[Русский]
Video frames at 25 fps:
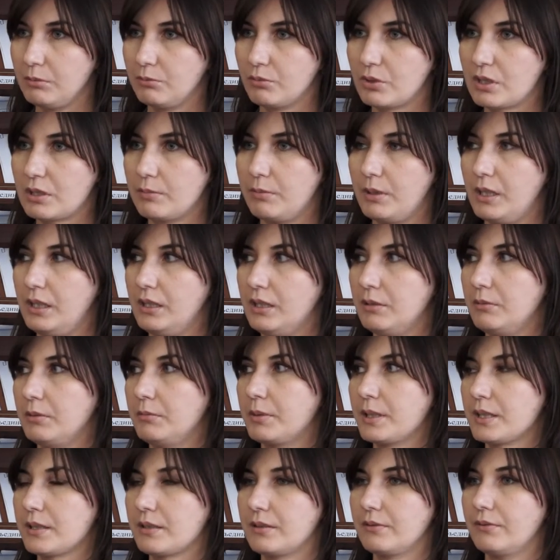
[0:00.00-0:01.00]
муниципальными
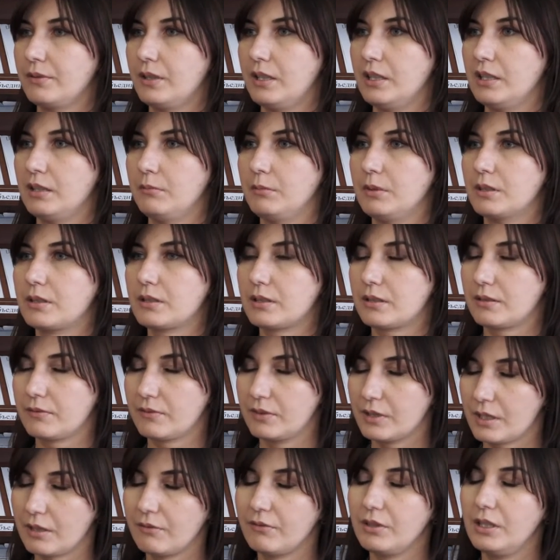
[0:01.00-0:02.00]
образованиями, в
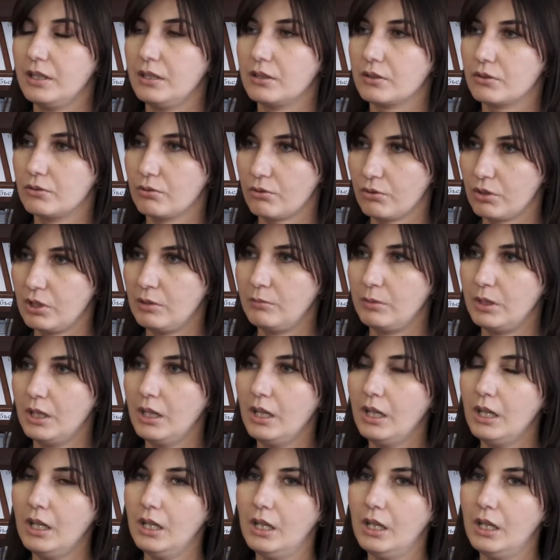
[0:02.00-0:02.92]
сравнении с другими